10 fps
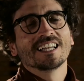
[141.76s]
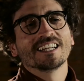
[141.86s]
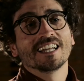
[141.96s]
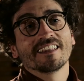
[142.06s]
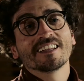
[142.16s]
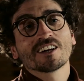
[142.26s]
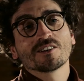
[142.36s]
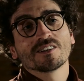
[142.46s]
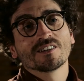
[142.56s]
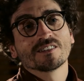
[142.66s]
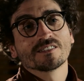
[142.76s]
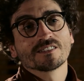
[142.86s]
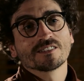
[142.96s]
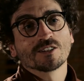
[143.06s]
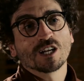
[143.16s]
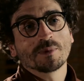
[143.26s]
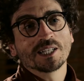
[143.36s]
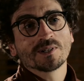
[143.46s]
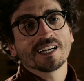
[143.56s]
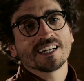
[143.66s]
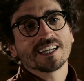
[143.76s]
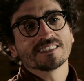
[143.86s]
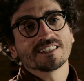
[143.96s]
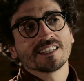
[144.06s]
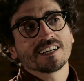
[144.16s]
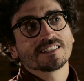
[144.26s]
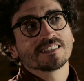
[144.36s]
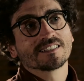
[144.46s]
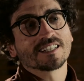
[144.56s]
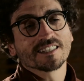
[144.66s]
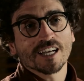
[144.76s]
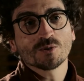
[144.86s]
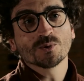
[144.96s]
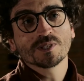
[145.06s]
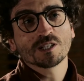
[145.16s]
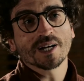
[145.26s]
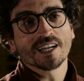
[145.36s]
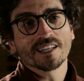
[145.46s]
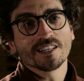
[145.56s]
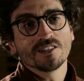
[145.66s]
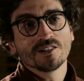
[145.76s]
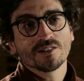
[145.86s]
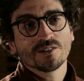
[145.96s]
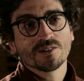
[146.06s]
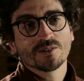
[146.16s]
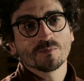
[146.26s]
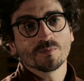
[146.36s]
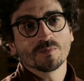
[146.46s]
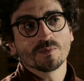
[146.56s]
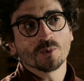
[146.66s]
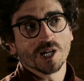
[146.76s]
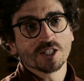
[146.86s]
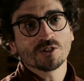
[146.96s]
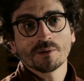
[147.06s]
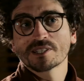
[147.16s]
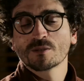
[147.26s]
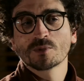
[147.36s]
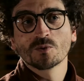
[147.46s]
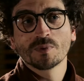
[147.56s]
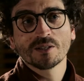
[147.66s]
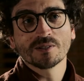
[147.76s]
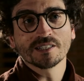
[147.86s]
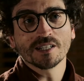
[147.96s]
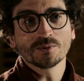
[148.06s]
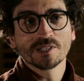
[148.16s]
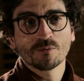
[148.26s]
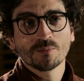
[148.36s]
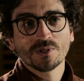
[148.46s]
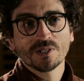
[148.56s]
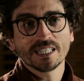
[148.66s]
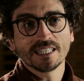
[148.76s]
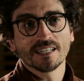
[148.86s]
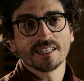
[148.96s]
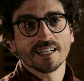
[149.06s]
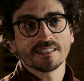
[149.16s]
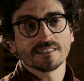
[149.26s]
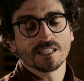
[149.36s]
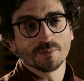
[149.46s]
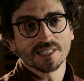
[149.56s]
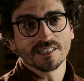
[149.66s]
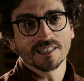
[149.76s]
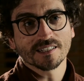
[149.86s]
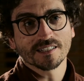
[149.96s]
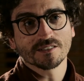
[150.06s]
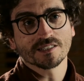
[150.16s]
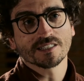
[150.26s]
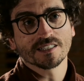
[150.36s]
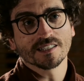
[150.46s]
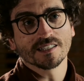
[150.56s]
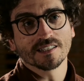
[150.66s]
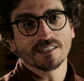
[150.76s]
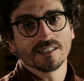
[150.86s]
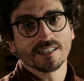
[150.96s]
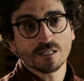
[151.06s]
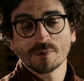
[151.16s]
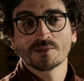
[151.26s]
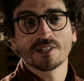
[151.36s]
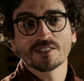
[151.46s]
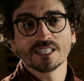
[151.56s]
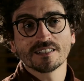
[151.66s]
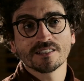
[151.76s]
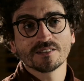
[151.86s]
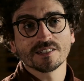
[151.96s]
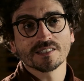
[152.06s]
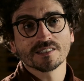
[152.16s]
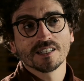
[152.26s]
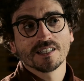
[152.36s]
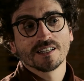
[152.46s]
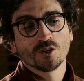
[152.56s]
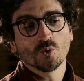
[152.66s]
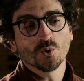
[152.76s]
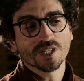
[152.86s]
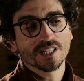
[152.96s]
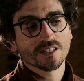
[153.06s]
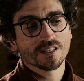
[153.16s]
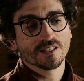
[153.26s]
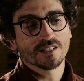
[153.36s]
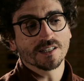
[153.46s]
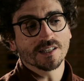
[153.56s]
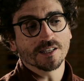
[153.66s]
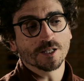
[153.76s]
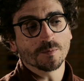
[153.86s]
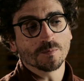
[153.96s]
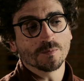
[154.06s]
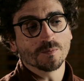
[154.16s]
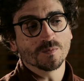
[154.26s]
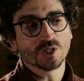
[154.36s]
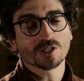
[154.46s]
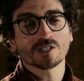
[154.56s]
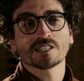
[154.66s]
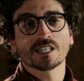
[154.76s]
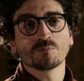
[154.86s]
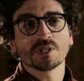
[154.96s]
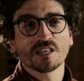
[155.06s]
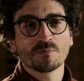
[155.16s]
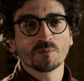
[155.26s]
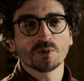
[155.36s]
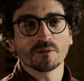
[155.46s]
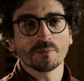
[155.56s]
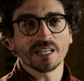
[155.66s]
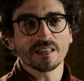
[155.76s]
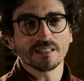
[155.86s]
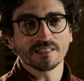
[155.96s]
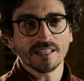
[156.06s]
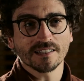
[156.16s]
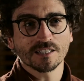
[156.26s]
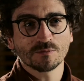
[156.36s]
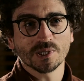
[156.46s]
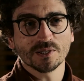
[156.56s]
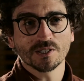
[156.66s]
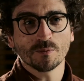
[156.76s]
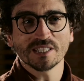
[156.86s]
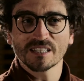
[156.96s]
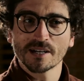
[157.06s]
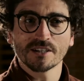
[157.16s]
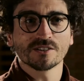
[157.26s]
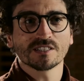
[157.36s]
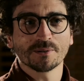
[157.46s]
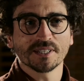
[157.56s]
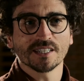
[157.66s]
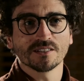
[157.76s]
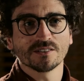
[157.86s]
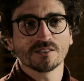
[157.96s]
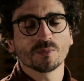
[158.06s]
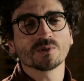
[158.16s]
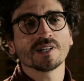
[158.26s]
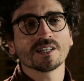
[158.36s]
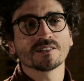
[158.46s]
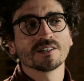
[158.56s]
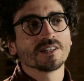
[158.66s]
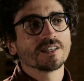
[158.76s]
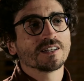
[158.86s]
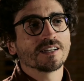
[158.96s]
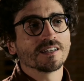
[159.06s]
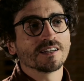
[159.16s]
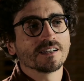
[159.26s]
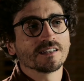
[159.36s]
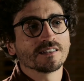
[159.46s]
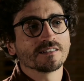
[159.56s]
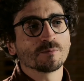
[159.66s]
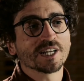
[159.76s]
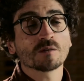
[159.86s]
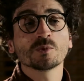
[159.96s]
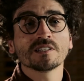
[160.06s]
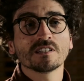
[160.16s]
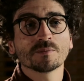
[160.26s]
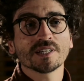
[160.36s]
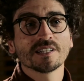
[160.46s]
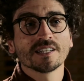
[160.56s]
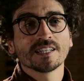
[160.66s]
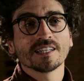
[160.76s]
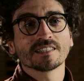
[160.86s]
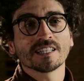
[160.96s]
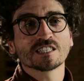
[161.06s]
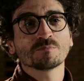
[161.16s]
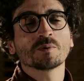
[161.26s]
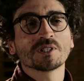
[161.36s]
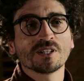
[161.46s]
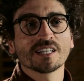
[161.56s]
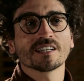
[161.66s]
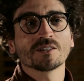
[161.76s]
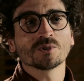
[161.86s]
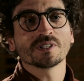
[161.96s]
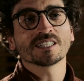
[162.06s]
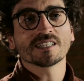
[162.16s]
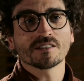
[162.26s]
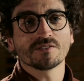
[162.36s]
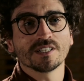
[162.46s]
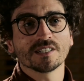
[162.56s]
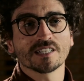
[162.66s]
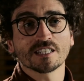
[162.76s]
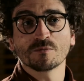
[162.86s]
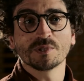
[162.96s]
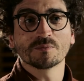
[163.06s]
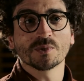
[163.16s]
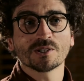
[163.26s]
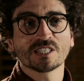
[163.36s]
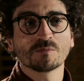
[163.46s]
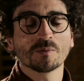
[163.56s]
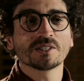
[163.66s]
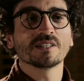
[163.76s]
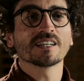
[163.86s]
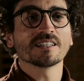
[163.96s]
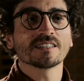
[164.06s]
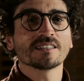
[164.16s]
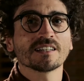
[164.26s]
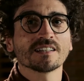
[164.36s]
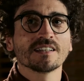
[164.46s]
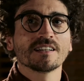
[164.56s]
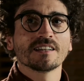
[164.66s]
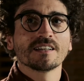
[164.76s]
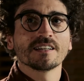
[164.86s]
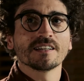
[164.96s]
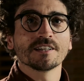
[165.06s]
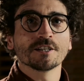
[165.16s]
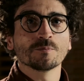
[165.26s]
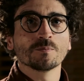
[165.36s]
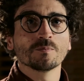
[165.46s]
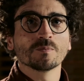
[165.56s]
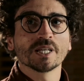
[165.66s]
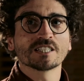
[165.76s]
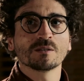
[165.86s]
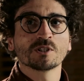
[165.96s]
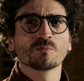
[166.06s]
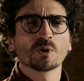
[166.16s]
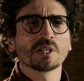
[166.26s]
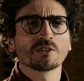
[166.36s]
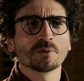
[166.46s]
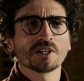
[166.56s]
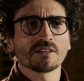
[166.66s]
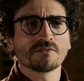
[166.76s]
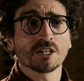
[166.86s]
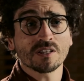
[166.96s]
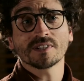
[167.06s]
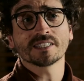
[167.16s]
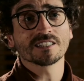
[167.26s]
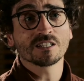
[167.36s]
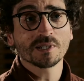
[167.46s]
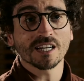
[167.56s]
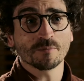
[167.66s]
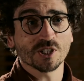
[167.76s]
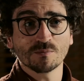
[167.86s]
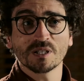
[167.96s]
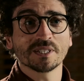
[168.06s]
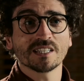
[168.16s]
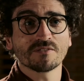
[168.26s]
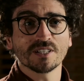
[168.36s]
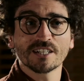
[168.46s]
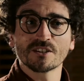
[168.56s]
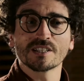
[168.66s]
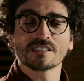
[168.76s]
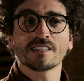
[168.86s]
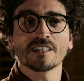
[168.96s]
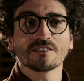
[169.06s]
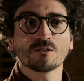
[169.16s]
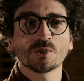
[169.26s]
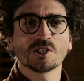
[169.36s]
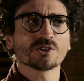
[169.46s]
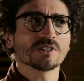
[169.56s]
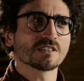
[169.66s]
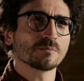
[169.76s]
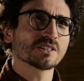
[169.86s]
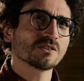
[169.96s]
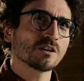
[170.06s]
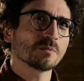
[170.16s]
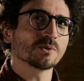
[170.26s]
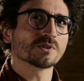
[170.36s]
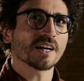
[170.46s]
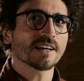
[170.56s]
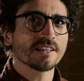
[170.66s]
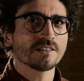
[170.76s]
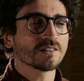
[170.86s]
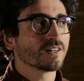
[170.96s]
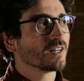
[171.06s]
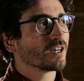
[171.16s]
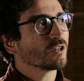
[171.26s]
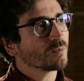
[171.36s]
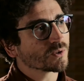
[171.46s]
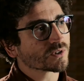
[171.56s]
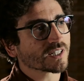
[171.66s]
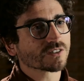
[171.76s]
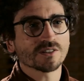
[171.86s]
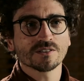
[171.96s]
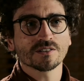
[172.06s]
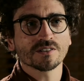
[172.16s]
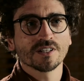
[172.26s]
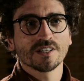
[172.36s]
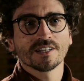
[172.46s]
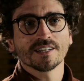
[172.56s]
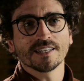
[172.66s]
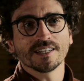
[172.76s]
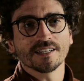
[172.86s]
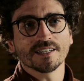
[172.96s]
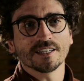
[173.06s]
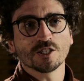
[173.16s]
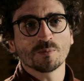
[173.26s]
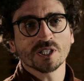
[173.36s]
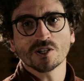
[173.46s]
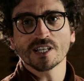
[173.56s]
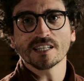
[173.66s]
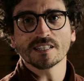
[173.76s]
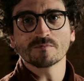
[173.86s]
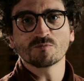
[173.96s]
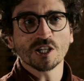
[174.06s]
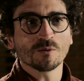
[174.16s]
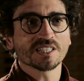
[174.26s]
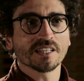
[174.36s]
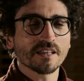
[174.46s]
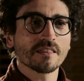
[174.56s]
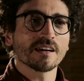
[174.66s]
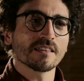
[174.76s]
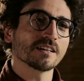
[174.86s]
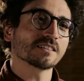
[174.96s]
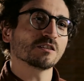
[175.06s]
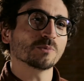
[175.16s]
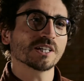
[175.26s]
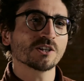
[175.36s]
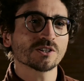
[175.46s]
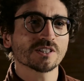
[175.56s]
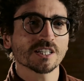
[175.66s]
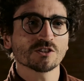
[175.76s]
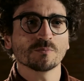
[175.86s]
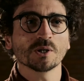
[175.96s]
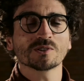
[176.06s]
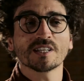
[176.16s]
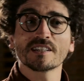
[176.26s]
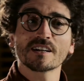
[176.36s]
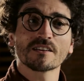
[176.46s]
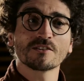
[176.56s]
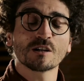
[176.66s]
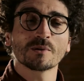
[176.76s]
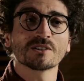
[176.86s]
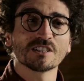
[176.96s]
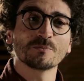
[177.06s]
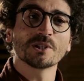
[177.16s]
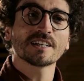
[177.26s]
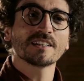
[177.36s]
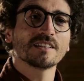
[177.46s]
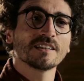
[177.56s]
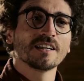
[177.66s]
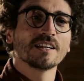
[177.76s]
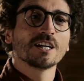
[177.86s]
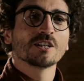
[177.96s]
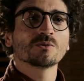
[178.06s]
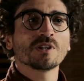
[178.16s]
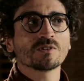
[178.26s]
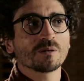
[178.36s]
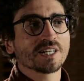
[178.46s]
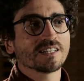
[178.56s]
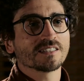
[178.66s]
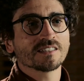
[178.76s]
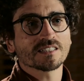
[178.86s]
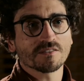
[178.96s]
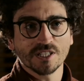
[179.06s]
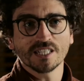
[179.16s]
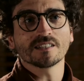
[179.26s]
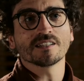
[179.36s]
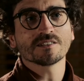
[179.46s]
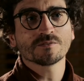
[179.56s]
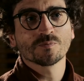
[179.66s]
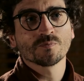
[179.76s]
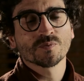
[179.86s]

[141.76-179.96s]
La idea con, la película era intentar tratar un tema que yo, por el que yo había estado preocupado durante algún tiempo y quería intentar investigar. Entonces, eh, en esta película lo que intento es unir em, dos cosas que en un principio pueden parecer distantes, pero yo pensaba que no lo estaban tanto. Por un lado, eh, de manera muy íntima, está ese momento en el que uno intenta definirse a sí mismo, ¿no? ese momento en el que intenta Em, escribir su propia autobiografía. No hace falta escribirla, pero simplemente definir dónde está. ¿no? Pues yo soy esta persona, me gusta aquello, no me gusta esto otro, eh, yo pienso que tengo más tendencia a hacer este tipo de cosas o me gustaría relacionarme con este tipo de gente. Tú de alguna manera intentas definirte. ¿no?